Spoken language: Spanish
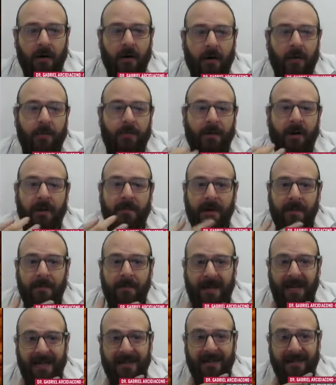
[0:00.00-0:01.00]
con problemas
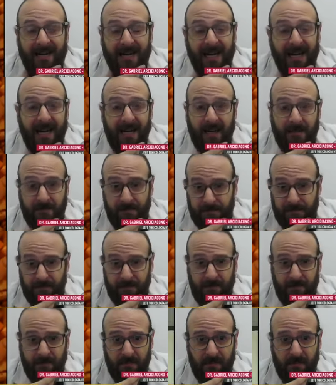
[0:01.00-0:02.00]
para tragar
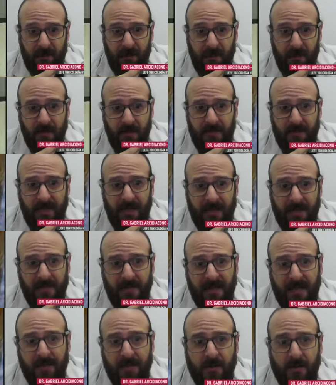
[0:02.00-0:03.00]
los
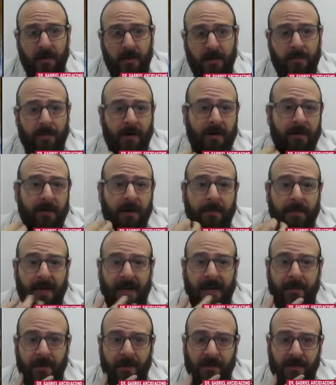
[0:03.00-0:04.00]
alimentos, problemas
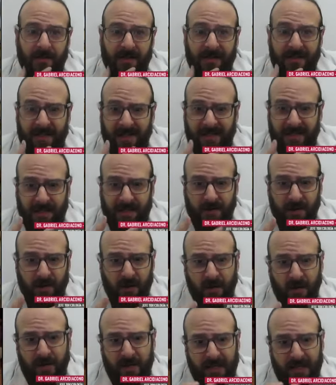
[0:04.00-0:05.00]
para producir
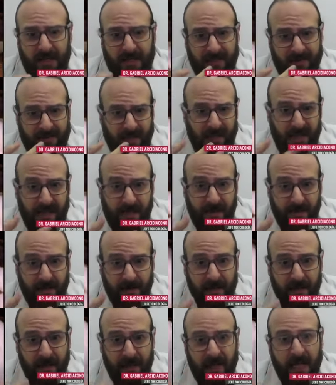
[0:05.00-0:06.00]
secreciones, la
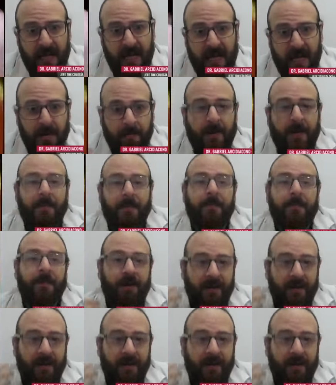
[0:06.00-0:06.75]
saliva, y después